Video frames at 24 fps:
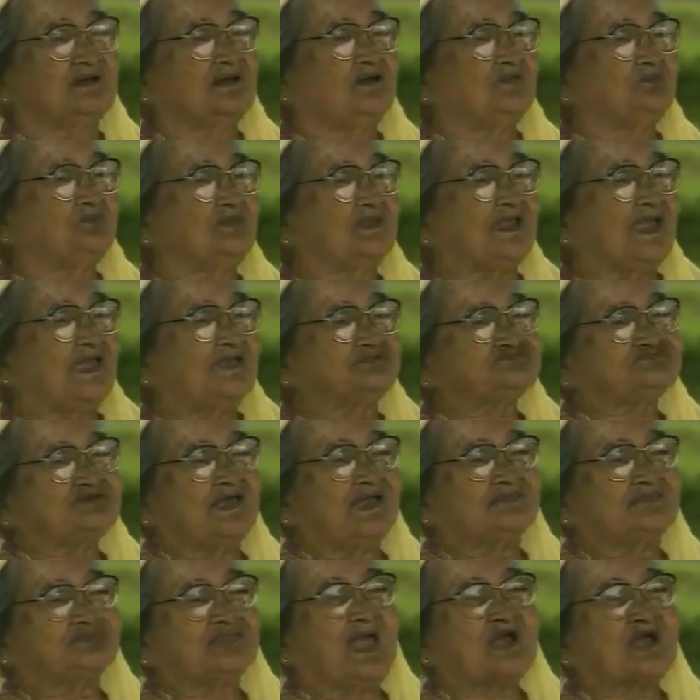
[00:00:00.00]

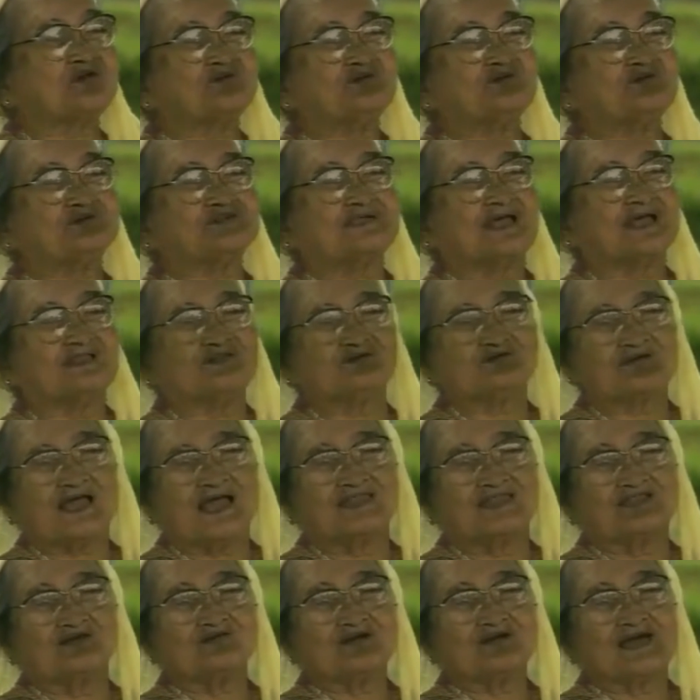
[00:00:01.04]
merasa takut
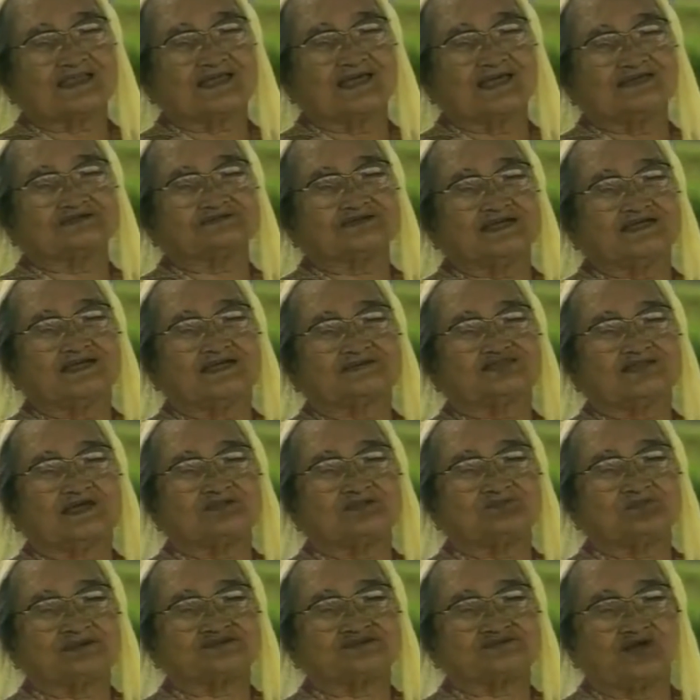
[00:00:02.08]
kalau-kalau karangan saya tak
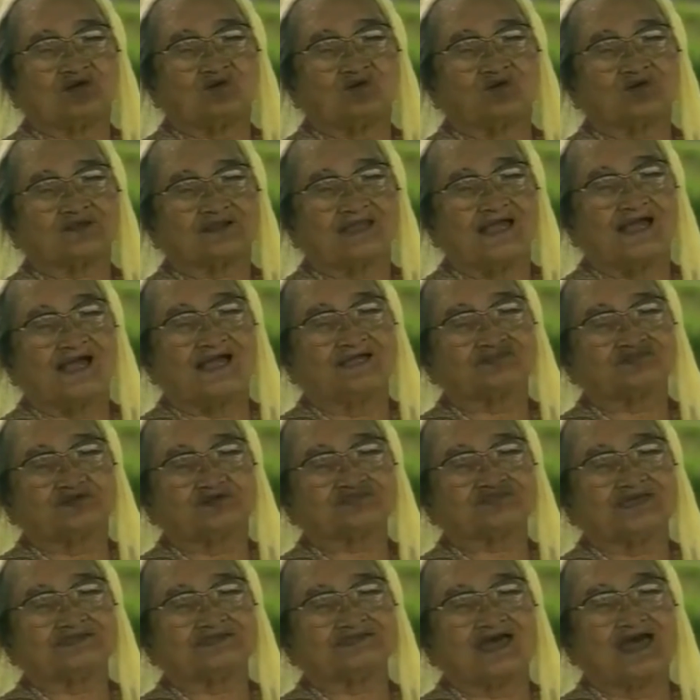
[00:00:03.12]
dibaca orang atau
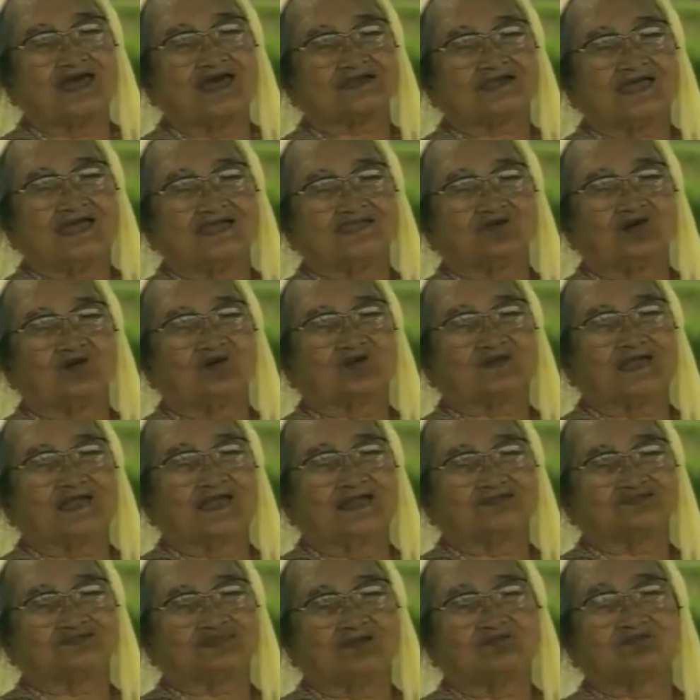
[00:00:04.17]
tak dihargai
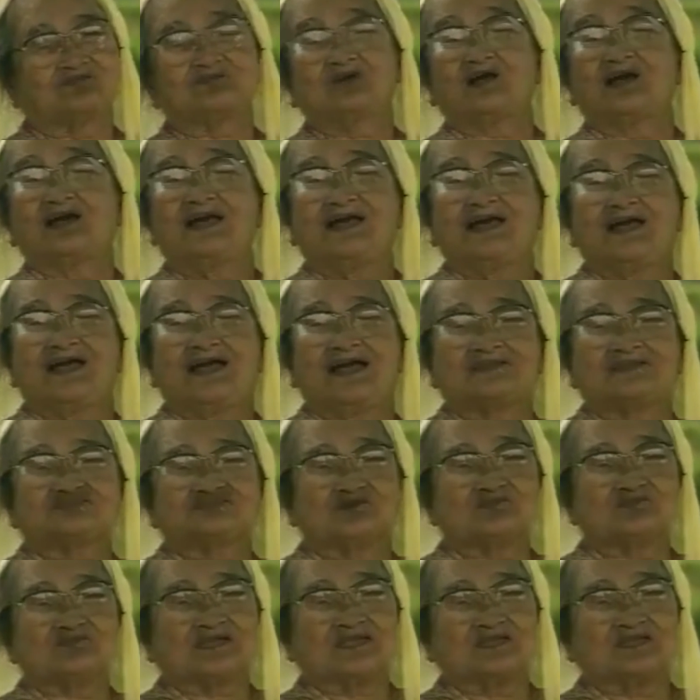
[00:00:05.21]
orang atau
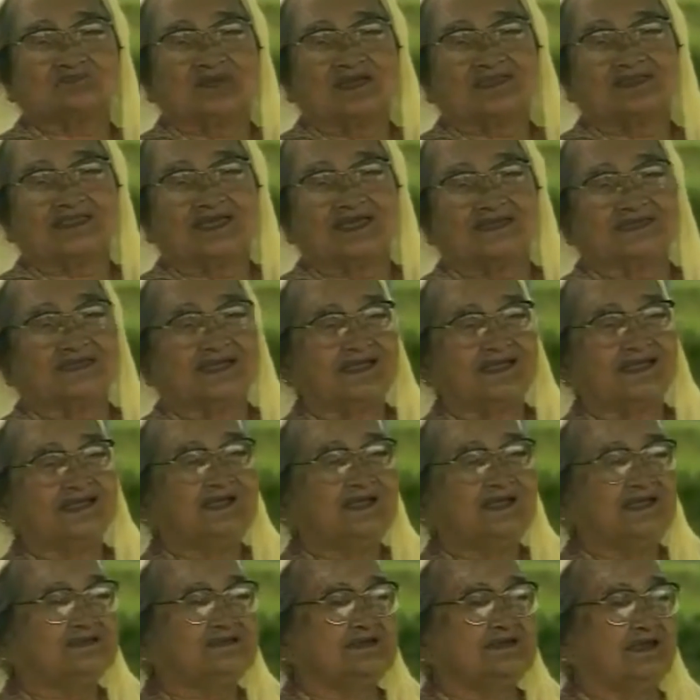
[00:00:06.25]
atau bagaimananya
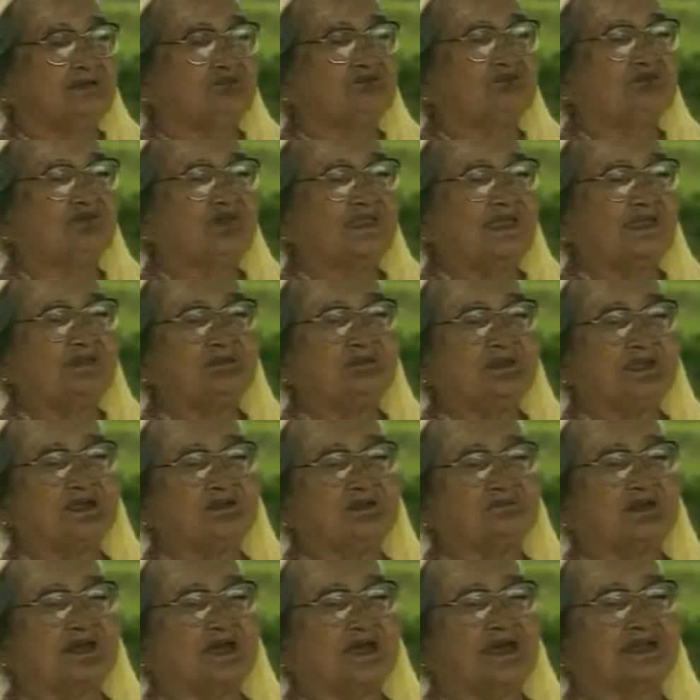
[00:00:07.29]
saya mulai
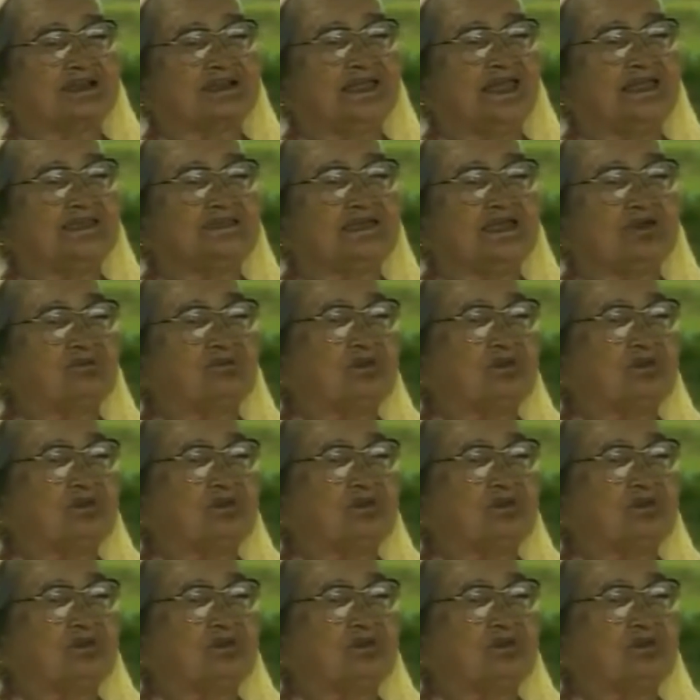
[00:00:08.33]
dengan mengarang dengan